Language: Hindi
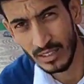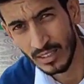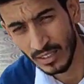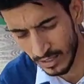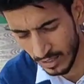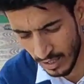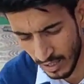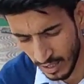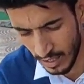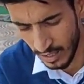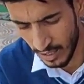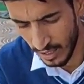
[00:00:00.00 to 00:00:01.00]
हम
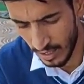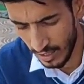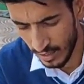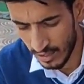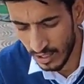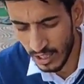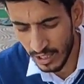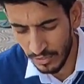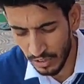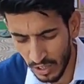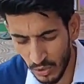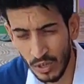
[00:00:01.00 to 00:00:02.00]
जल्दी
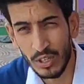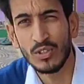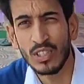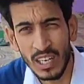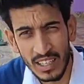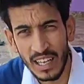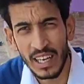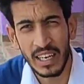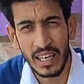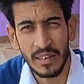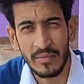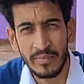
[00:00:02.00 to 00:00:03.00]
फ्री हो तो चले
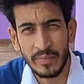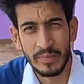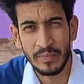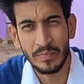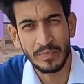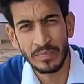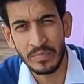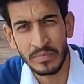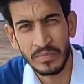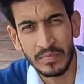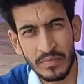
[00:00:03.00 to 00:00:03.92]
जाएंगे अगर